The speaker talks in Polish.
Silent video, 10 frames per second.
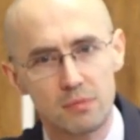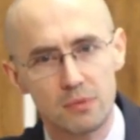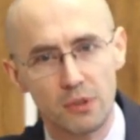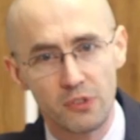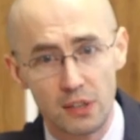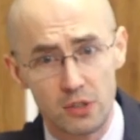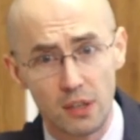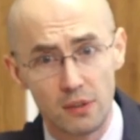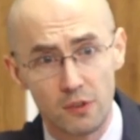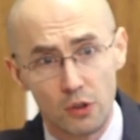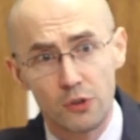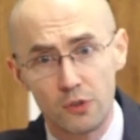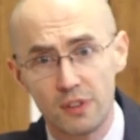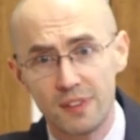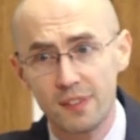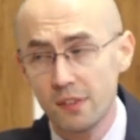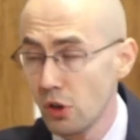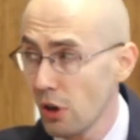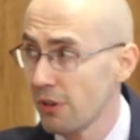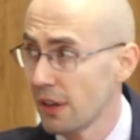Oznacza coś, co jest
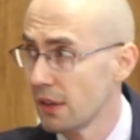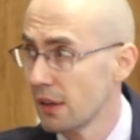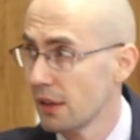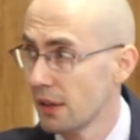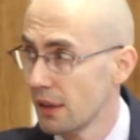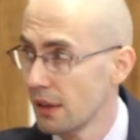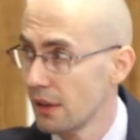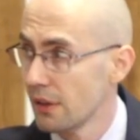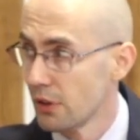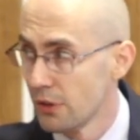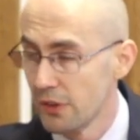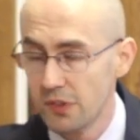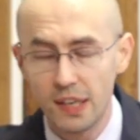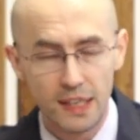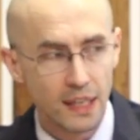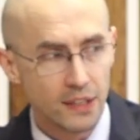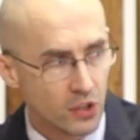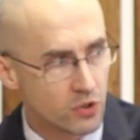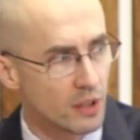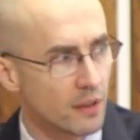zdrowe, coś, co jest
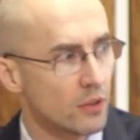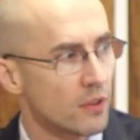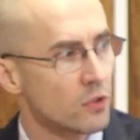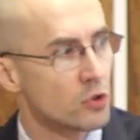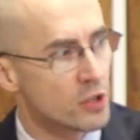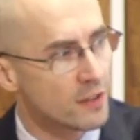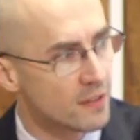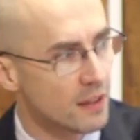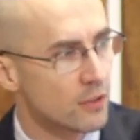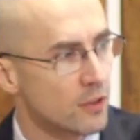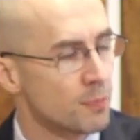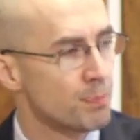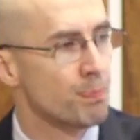higieniczne, co jest czyste, co jest